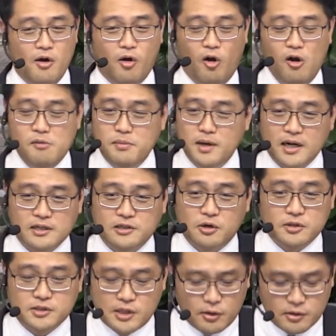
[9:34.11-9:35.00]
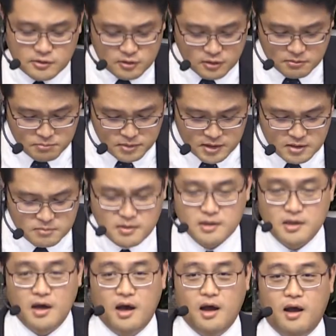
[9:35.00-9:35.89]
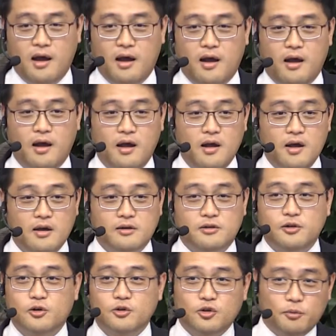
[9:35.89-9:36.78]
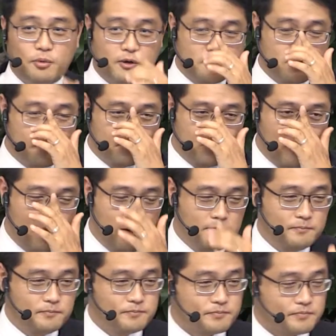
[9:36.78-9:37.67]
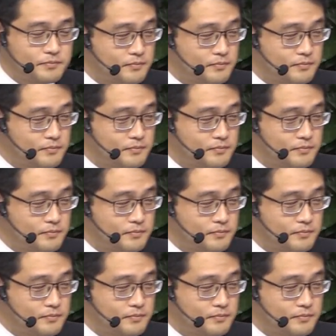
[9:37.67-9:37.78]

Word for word: 얼마나 저차원적인 믿음이냐. 그리고 또 벌써부터